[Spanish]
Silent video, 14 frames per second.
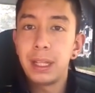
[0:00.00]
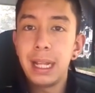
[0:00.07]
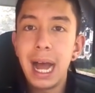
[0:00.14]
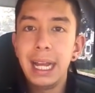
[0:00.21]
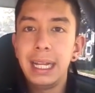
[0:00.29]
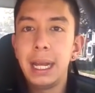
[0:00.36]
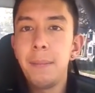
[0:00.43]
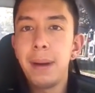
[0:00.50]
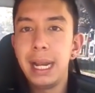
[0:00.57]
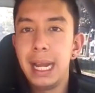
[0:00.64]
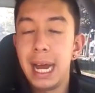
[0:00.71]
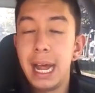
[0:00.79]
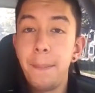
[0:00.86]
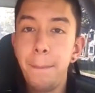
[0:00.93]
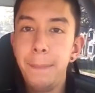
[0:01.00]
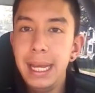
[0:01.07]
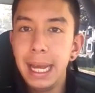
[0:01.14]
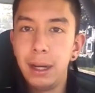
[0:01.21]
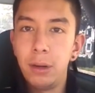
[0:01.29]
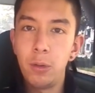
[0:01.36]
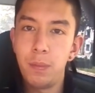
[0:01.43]
hay que manejar
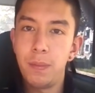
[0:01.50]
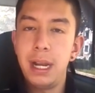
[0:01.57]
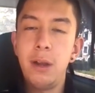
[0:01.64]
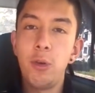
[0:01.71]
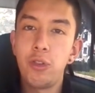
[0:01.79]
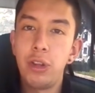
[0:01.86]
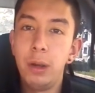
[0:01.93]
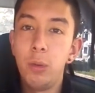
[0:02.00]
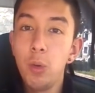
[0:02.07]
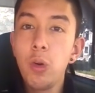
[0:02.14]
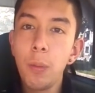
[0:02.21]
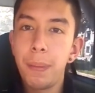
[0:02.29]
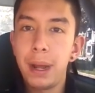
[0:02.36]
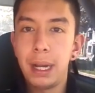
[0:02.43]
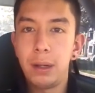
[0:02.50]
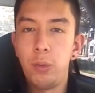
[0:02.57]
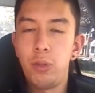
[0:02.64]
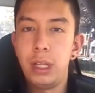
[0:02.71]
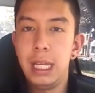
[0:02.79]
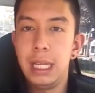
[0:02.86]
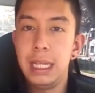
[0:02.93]
bien, un manejo seguro para que
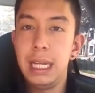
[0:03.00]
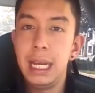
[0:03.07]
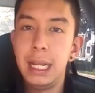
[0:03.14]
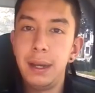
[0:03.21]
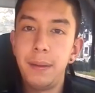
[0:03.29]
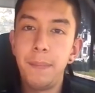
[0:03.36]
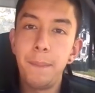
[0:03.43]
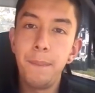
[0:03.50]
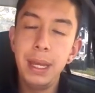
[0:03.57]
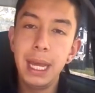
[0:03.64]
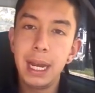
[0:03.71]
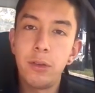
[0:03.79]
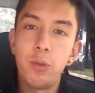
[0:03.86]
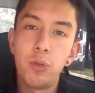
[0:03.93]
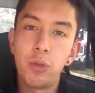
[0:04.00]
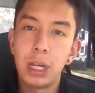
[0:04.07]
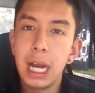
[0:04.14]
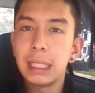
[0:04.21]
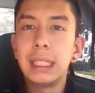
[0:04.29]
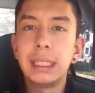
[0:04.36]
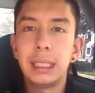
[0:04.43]
ustedes lleguen bien a sus
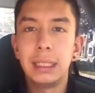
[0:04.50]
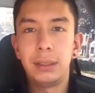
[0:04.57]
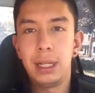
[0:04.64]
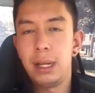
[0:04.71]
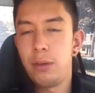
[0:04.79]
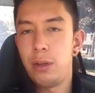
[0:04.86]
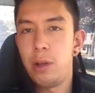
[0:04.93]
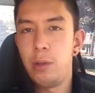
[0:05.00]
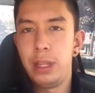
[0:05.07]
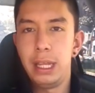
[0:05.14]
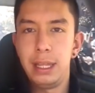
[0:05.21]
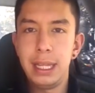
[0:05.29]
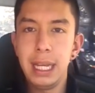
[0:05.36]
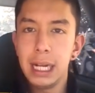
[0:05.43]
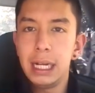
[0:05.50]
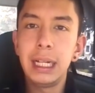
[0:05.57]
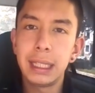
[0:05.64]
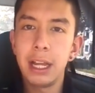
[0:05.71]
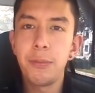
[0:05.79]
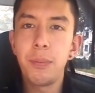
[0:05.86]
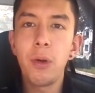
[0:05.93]
casas, a, donde tengan que
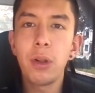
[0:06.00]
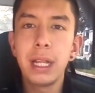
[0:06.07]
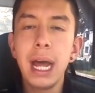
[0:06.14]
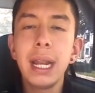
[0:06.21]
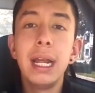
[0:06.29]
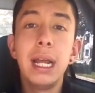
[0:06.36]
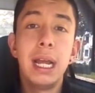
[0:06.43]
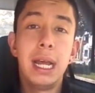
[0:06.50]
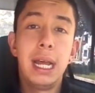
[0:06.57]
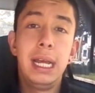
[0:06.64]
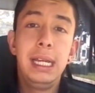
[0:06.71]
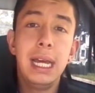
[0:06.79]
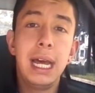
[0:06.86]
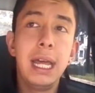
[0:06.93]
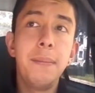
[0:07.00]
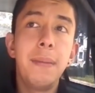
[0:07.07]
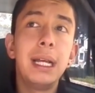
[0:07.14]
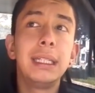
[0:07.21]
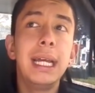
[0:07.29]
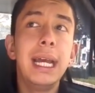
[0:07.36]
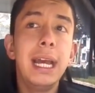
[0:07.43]
transportar. Y
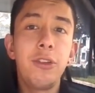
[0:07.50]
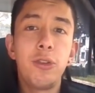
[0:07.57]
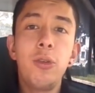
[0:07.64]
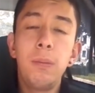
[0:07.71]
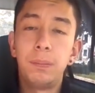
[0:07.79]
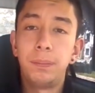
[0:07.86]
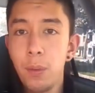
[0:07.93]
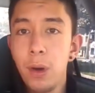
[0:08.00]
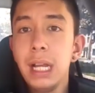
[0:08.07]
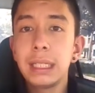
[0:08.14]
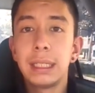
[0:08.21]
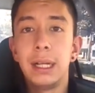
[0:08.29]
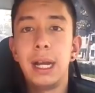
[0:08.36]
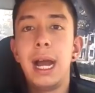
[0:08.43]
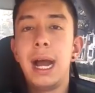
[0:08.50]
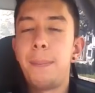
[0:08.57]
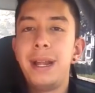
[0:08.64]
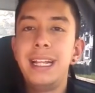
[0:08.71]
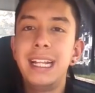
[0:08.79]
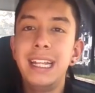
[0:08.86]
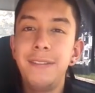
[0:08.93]
además de eso, pues
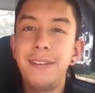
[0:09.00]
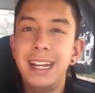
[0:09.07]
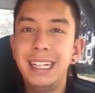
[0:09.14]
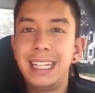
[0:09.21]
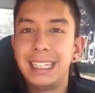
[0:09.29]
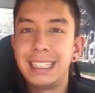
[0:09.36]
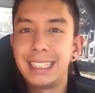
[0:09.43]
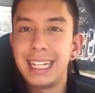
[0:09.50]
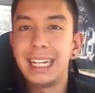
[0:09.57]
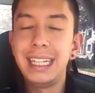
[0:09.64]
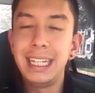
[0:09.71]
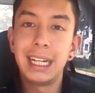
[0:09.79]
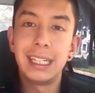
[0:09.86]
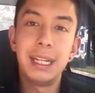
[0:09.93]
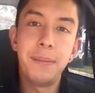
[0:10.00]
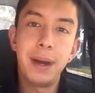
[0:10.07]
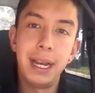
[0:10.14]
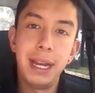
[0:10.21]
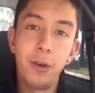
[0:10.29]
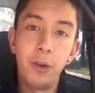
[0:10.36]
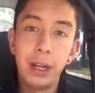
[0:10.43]
aprendan diferentes tácticas de
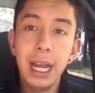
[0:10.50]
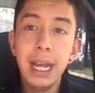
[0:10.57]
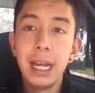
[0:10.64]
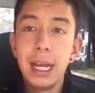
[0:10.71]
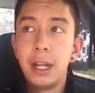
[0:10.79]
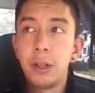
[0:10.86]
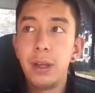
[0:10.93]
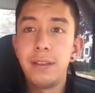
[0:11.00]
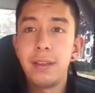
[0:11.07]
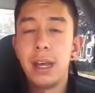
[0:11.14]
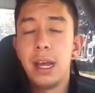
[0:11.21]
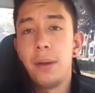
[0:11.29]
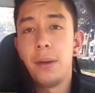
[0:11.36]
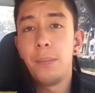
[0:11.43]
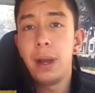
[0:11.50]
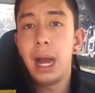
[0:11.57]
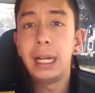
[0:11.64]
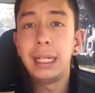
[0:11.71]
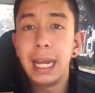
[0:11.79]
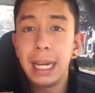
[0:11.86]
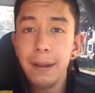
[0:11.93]
manejo, ¿ok? Entonces,
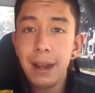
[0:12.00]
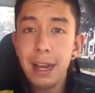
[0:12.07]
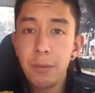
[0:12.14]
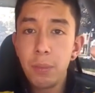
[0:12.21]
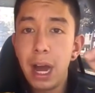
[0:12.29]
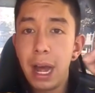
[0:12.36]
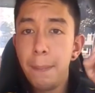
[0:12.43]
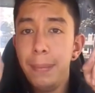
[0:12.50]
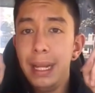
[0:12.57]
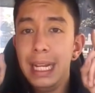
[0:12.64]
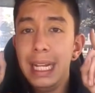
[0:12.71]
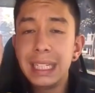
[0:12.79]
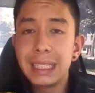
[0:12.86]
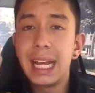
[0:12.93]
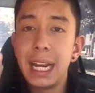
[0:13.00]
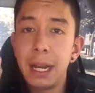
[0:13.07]
aquí arriba les voy a dejar mi lista de